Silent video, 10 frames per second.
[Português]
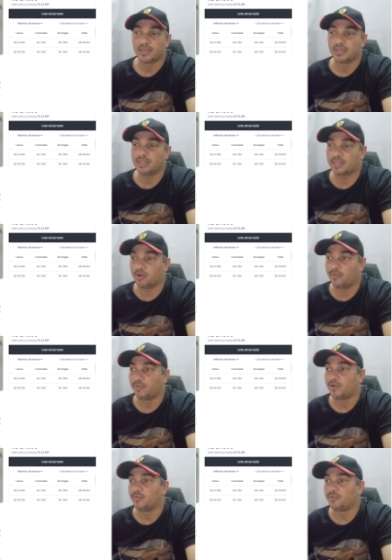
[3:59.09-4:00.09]
Então,
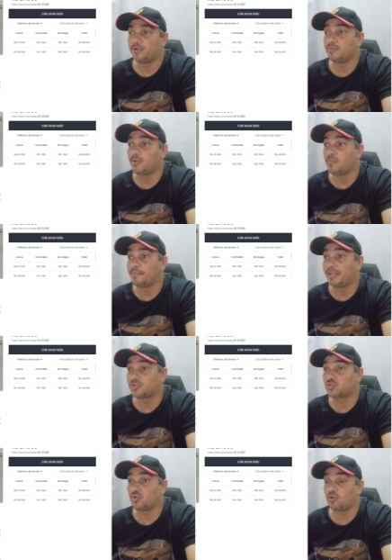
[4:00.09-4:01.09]
foi um bom
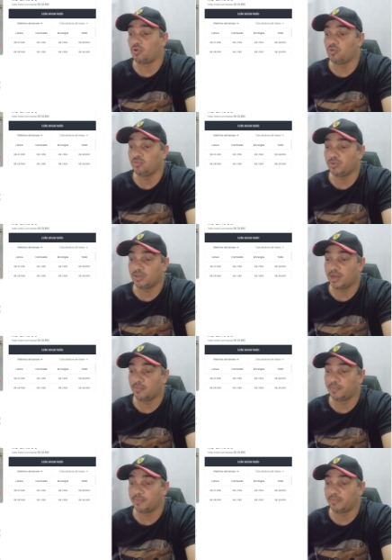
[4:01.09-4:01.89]
preço ou não,